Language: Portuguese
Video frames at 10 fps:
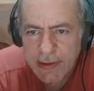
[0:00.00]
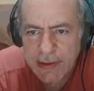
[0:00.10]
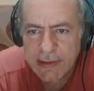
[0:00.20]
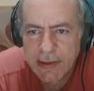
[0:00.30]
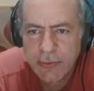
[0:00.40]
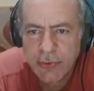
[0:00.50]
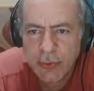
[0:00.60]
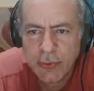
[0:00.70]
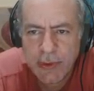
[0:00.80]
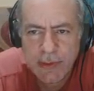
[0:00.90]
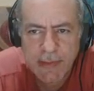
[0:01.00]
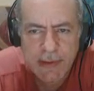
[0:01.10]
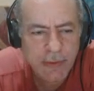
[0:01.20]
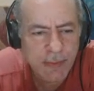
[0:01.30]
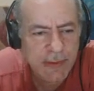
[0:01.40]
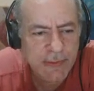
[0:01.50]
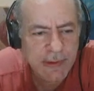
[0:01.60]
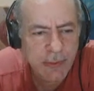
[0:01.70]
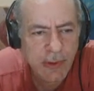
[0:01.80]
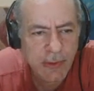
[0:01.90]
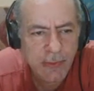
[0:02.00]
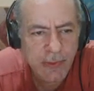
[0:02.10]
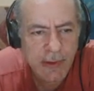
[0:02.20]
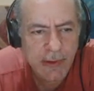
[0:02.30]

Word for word: E tá um jogo aí mais ou menos igual.